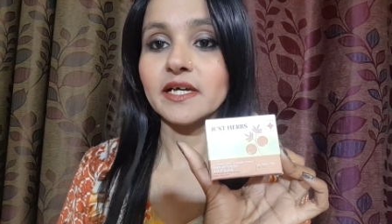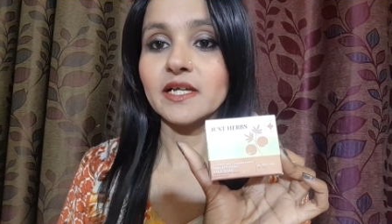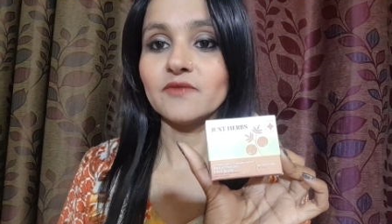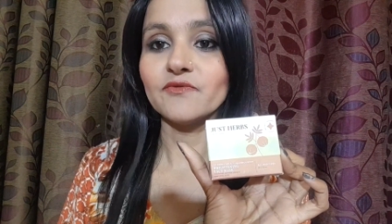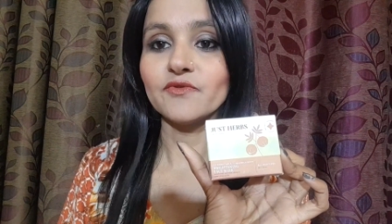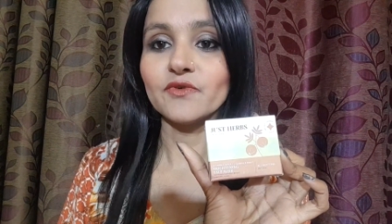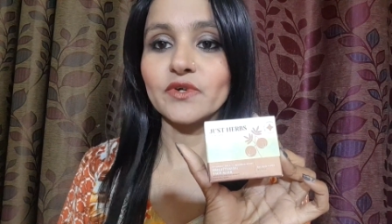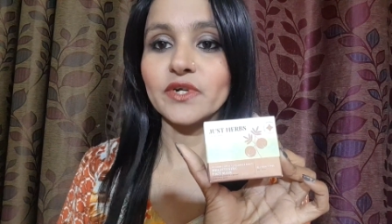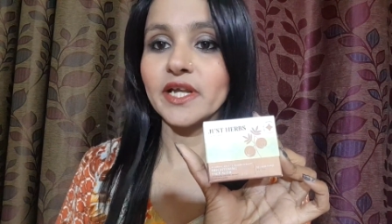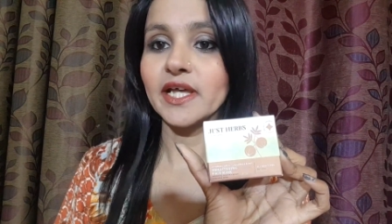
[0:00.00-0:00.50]

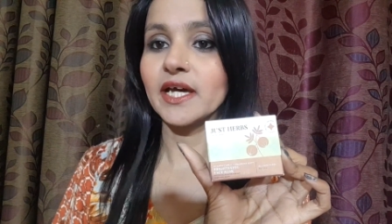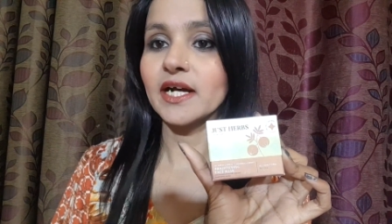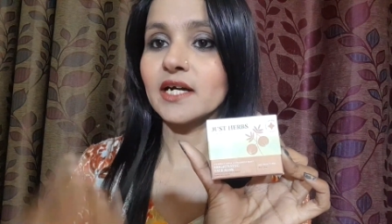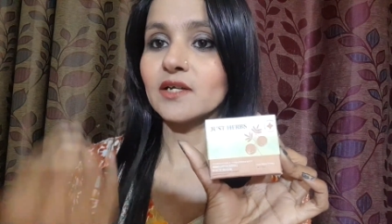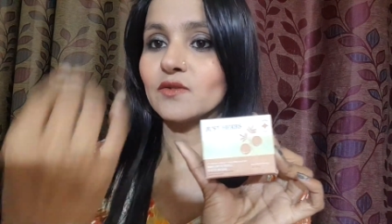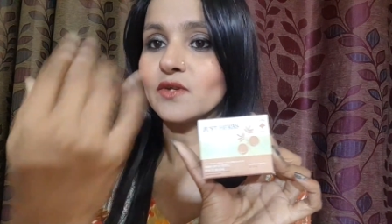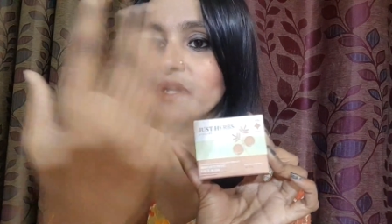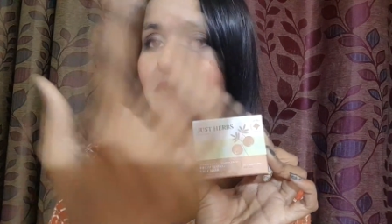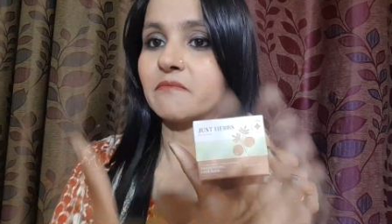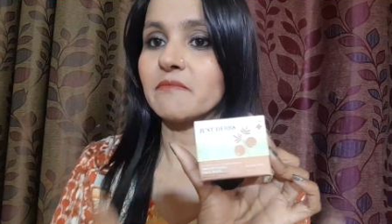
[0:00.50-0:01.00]
हेल्पफुल रहेगा
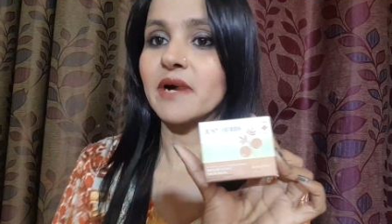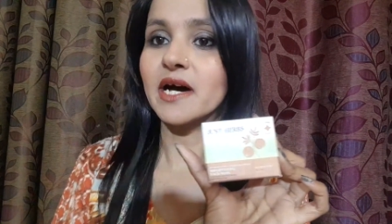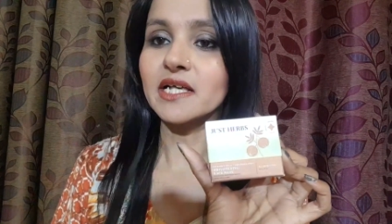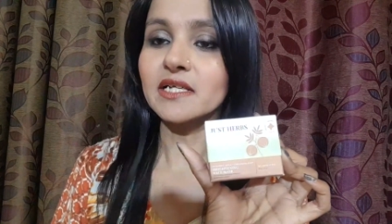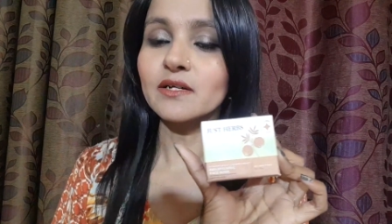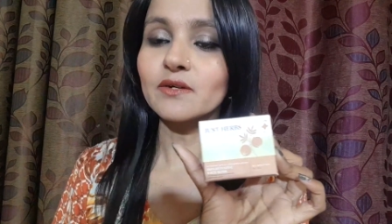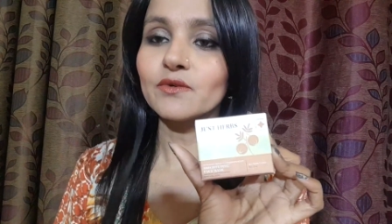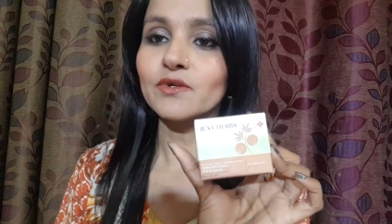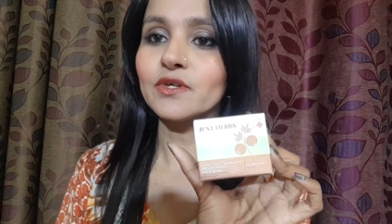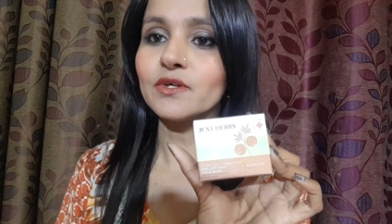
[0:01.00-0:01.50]
तो एक
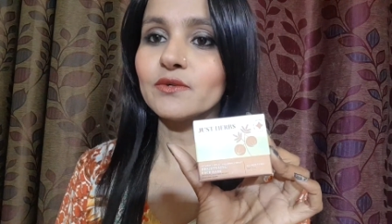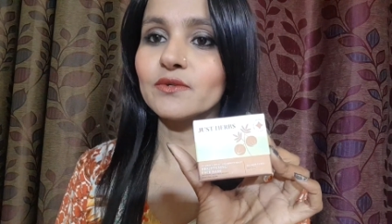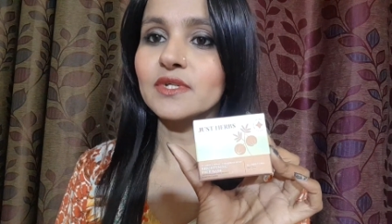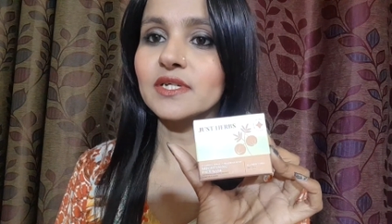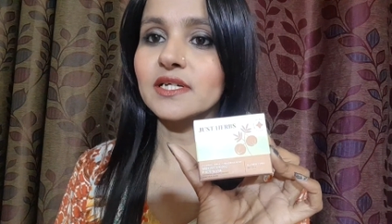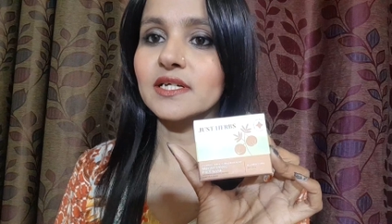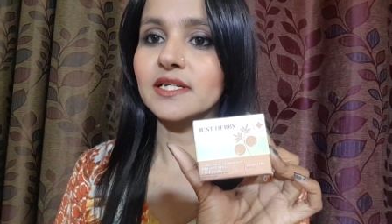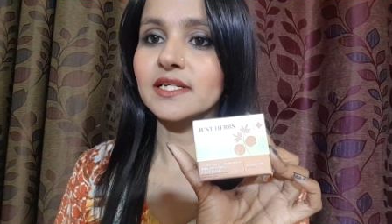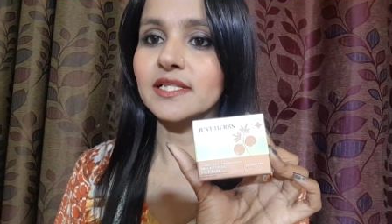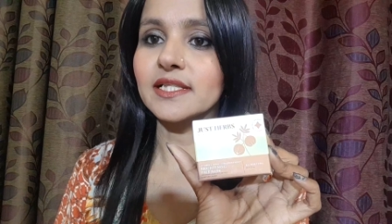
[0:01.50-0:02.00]
मास्क को यूज़
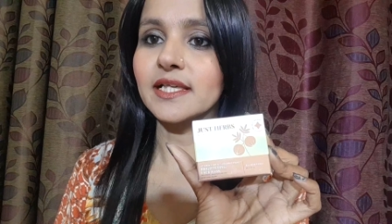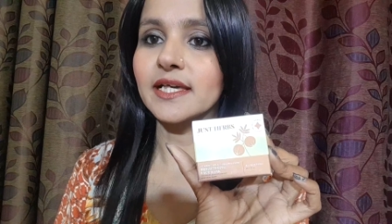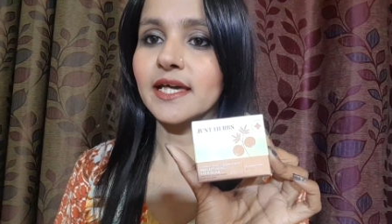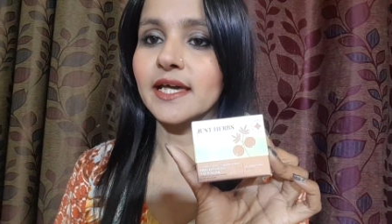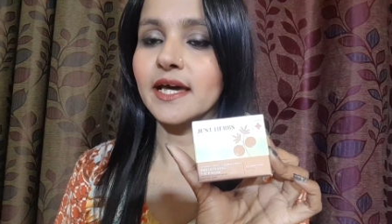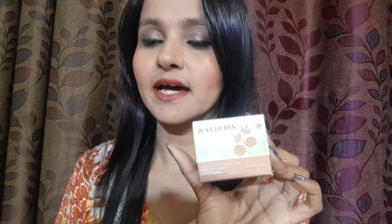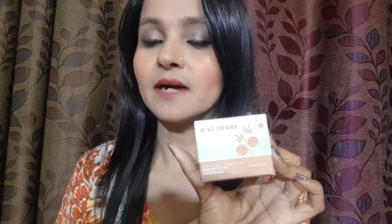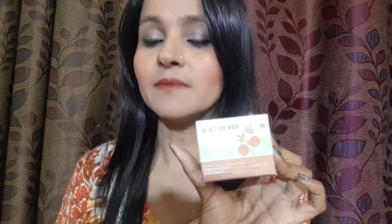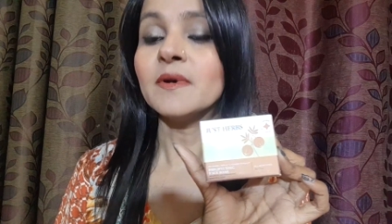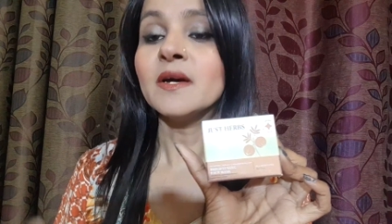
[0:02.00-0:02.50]
करते
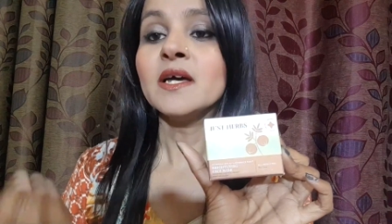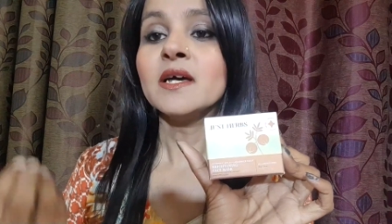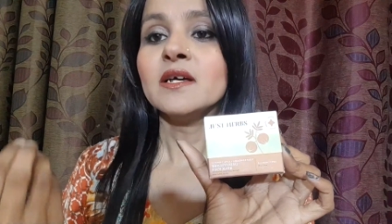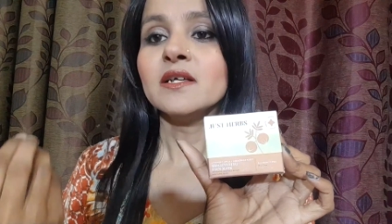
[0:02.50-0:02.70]
हैं आप